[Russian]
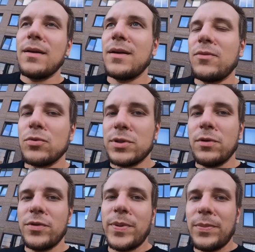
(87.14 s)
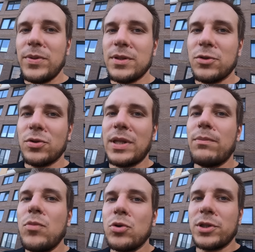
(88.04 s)
Э, в условиях прописано, что
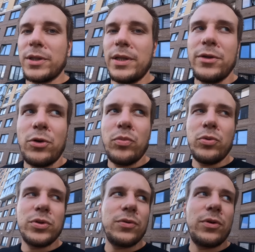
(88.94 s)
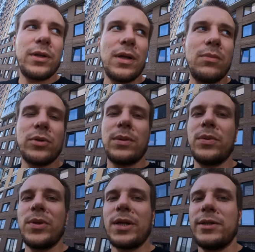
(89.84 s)
там можно клеить любую свою рекламу,
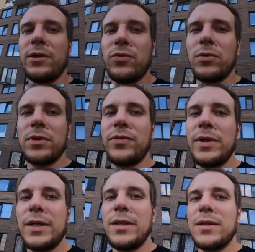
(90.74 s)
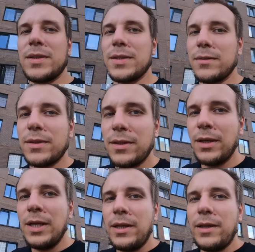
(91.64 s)
там номера телефонов или какие-то
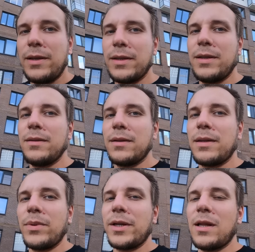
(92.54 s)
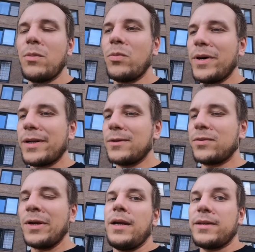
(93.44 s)
ссылки, или какие-то там рекламу
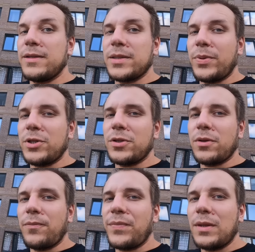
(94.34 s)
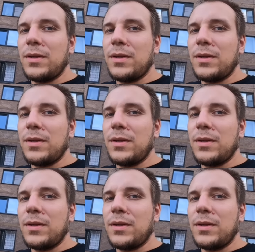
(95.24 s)
парков. Это не запрещено.